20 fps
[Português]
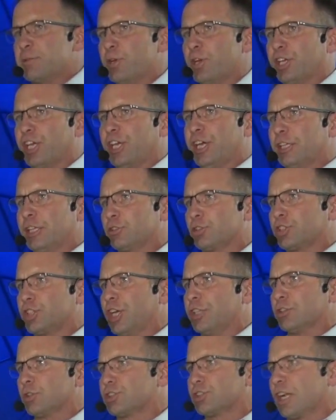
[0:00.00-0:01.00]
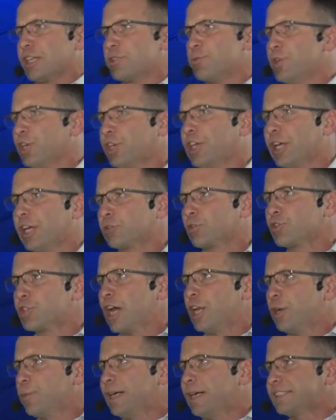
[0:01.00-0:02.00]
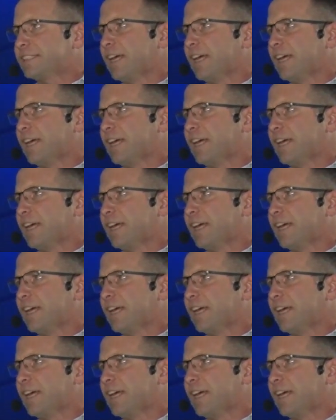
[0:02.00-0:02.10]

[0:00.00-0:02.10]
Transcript: O valor será doado para o Hospital do